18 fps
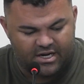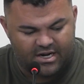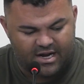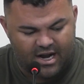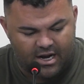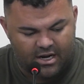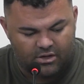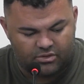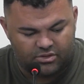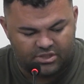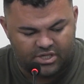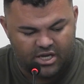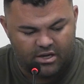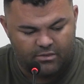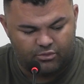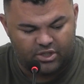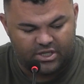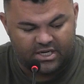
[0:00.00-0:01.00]
cargos e
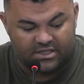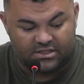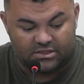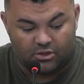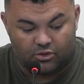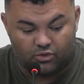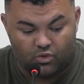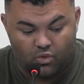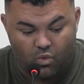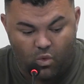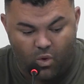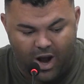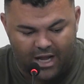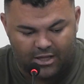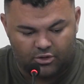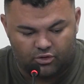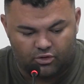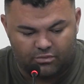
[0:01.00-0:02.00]
remuneração do
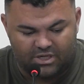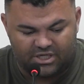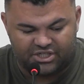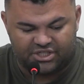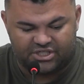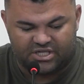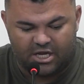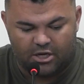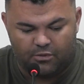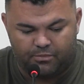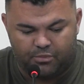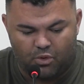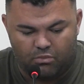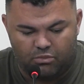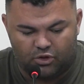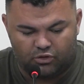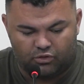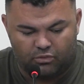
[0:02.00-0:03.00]
quadro do Magistério
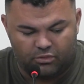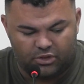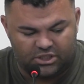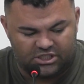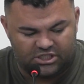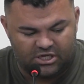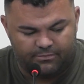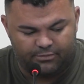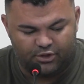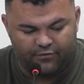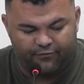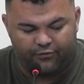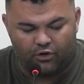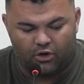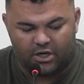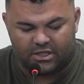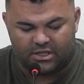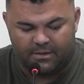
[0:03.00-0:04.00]
Público do município de
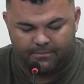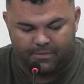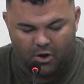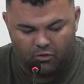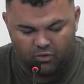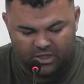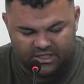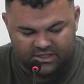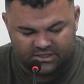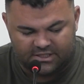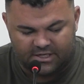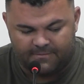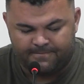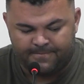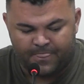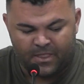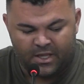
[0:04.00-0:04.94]
Flórida Paulista